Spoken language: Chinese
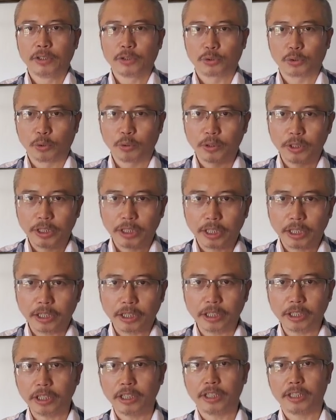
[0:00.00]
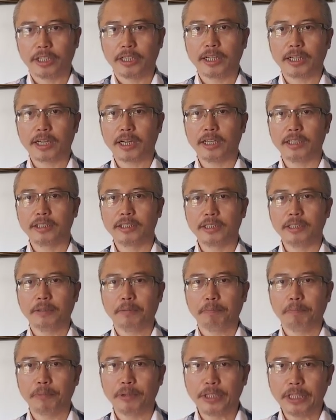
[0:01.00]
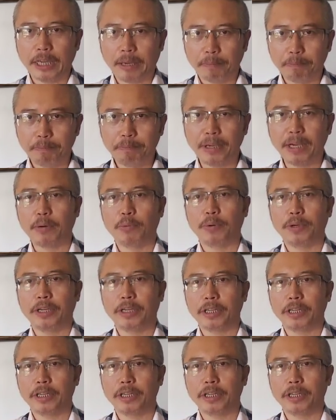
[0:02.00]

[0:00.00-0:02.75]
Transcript: 从一个个人的抗争演变为